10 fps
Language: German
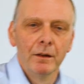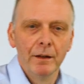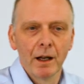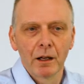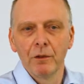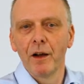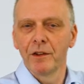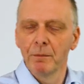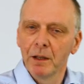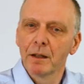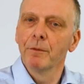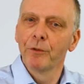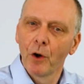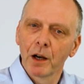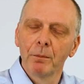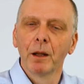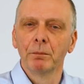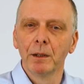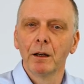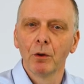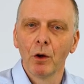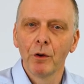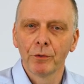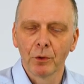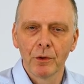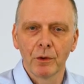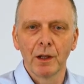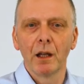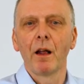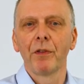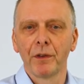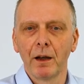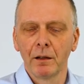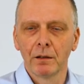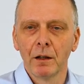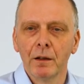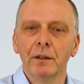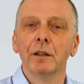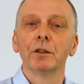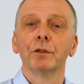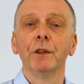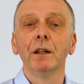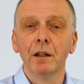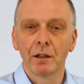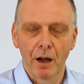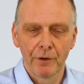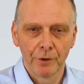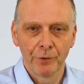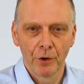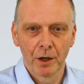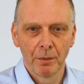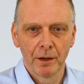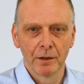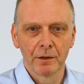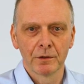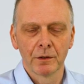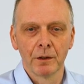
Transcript: der quasi mit dem Förderband mitläuft und zu jeder Zeit die Geschwindigkeit des Förderbandes